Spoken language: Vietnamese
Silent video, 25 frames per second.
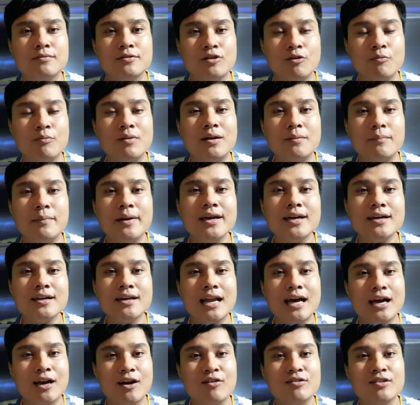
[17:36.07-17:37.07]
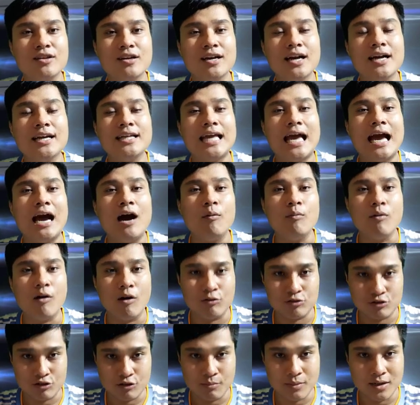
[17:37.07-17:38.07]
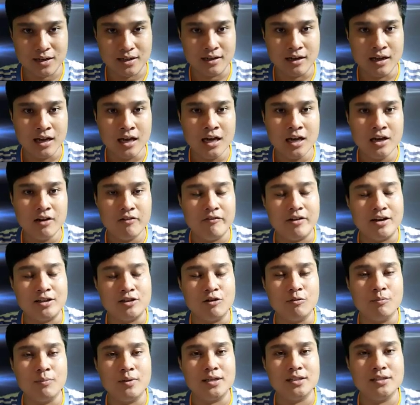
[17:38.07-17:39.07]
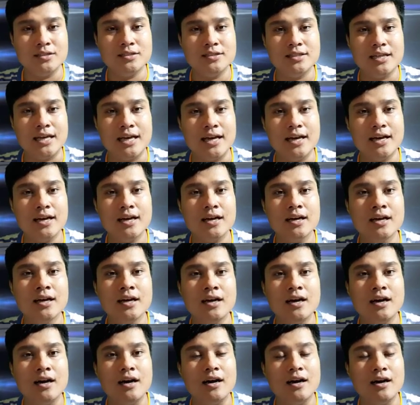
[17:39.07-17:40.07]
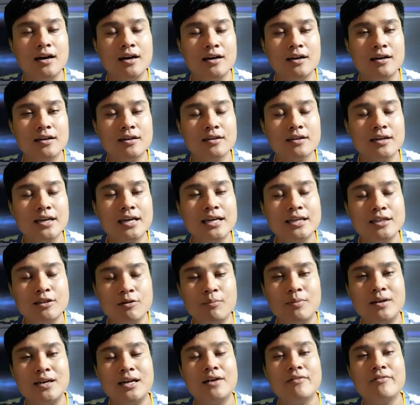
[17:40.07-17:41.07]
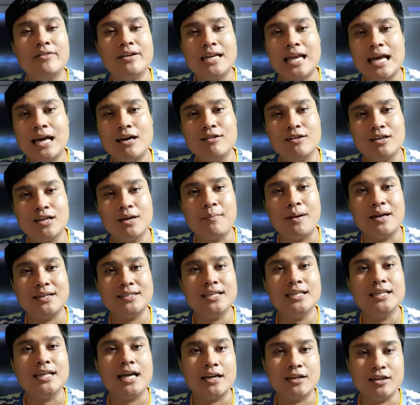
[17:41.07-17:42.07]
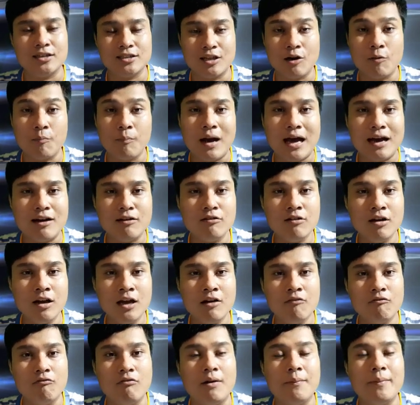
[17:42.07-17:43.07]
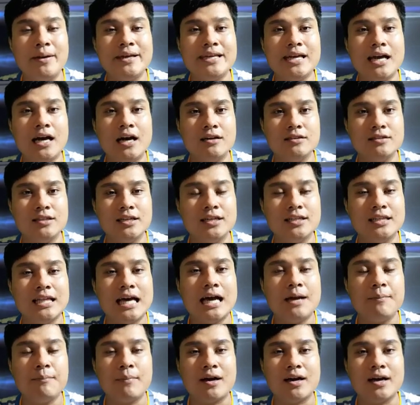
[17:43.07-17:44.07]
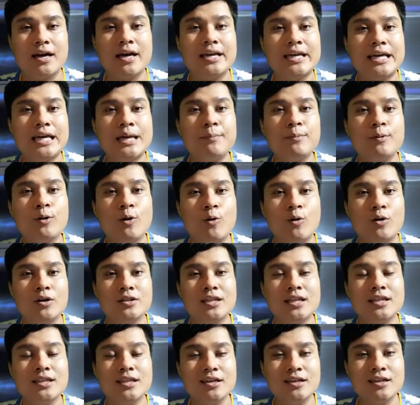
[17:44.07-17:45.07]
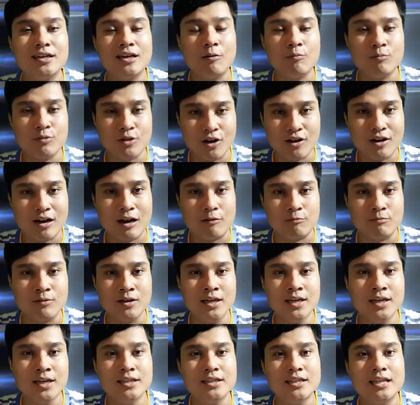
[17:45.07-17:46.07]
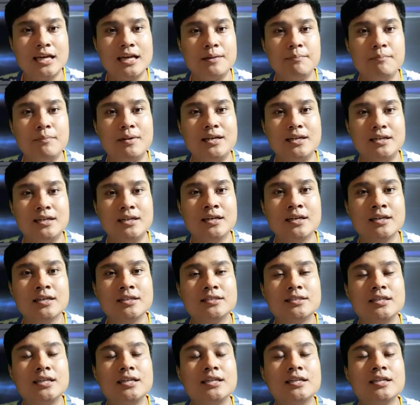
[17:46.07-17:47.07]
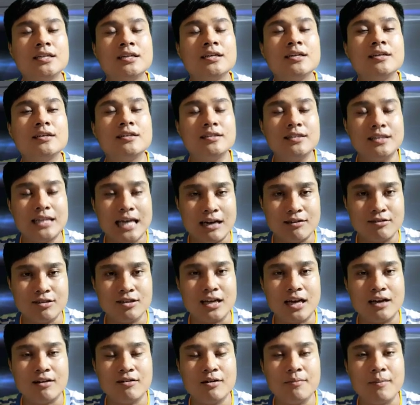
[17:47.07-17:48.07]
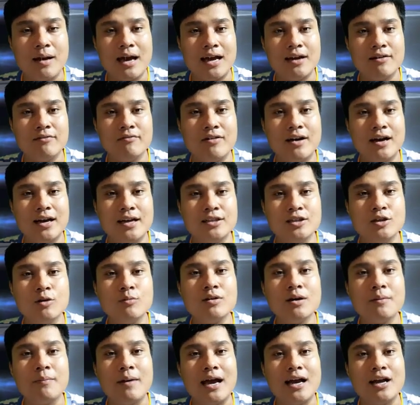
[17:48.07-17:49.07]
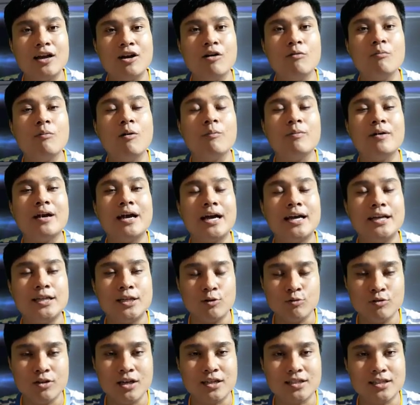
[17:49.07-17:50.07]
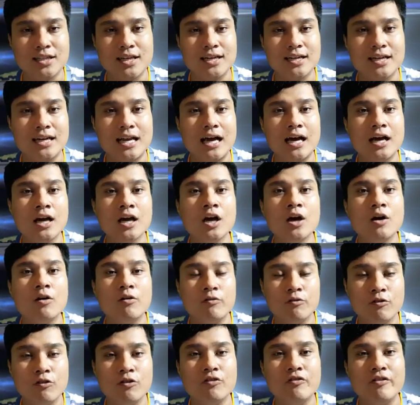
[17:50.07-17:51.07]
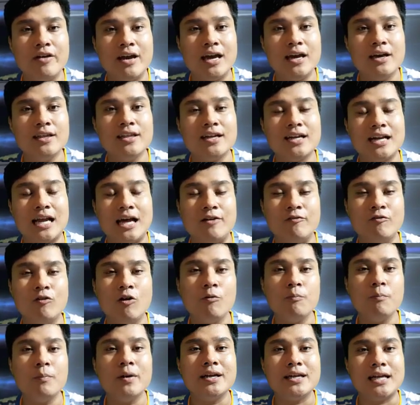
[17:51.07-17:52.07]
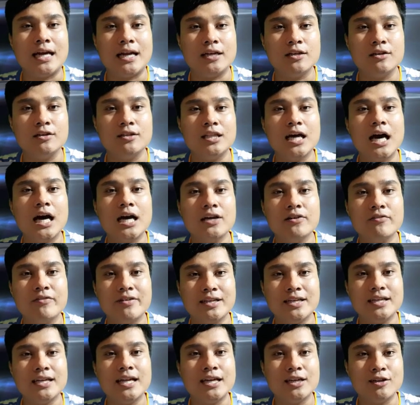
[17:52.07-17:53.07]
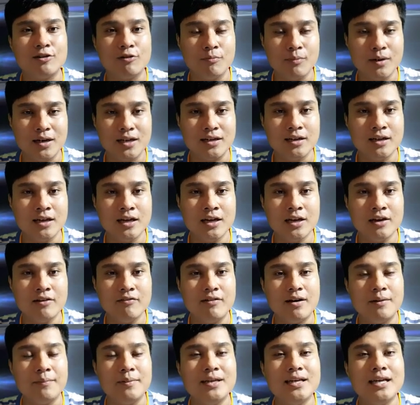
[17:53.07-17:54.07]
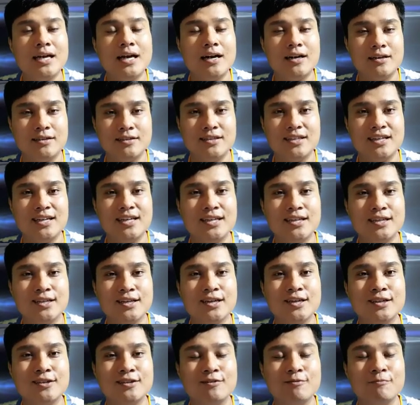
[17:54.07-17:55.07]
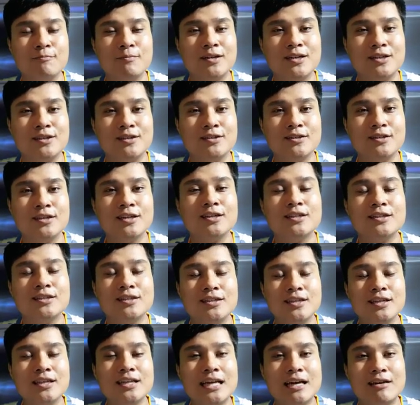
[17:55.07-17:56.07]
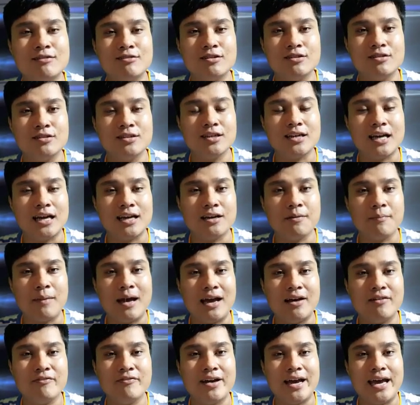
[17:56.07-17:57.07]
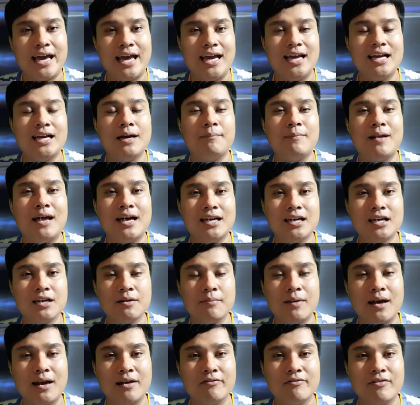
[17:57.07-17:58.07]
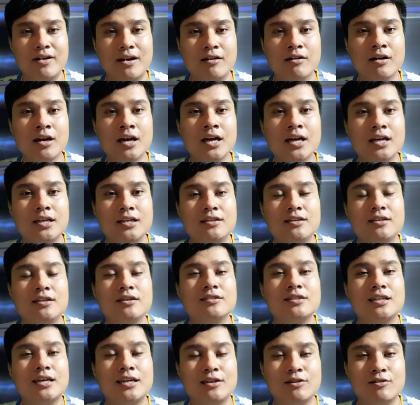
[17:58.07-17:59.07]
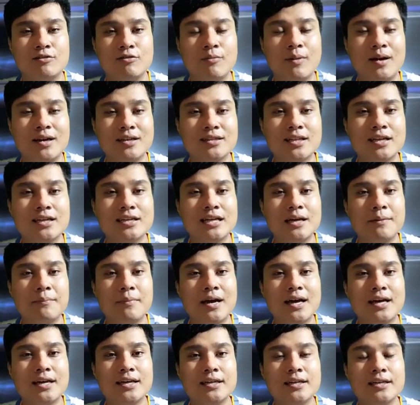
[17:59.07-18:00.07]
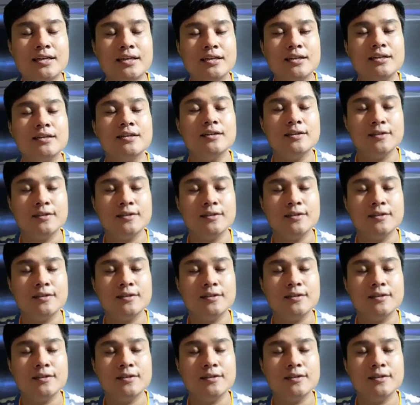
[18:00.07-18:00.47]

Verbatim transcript: tụi mình biết là có những khán giả ủng hộ tụi mình và tụi mình sẽ à, khi tụi mình ra video thì các bạn sẽ nhận được thông báo và bây giờ thì thay mặt ekip của tin tức nóng chọn lọc thì mình xin chào tất cả các bạn và chúc các bạn có một ngày chủ nhật thật là vui vẻ thiệt là hạnh phúc bên cạnh người thân và gia đình của mình và bây giờ thì kênh của mình xin kính chào tất cả các bạn và hẹn gặp lại các bạn vào chương trình của bản tin ngày mai